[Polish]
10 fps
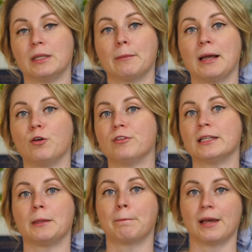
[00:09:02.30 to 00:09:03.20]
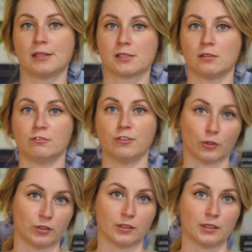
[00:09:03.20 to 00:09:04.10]
namalowanej pędzlem
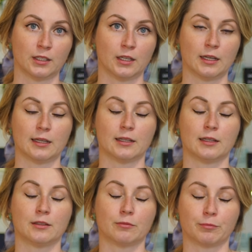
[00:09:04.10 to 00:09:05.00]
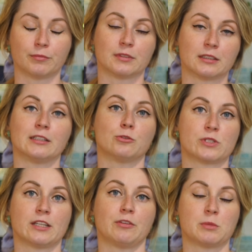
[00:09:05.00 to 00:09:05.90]
wody e, kiedy
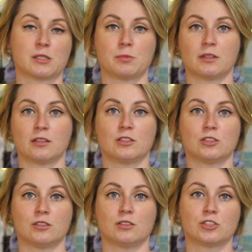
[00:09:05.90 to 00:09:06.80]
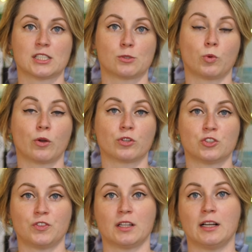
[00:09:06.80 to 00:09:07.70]
ustawimy sobie ten y, czas długiego
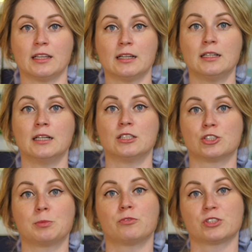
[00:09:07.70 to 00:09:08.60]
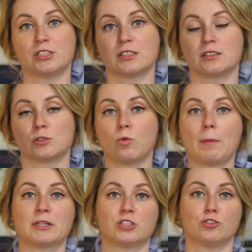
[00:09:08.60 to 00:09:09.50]
naświetlania, żeby właśnie
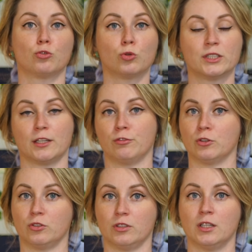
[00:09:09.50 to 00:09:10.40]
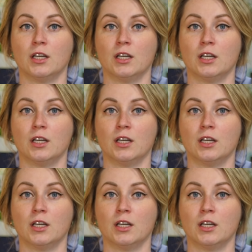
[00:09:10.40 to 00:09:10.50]
złapać ten ruch tej wody.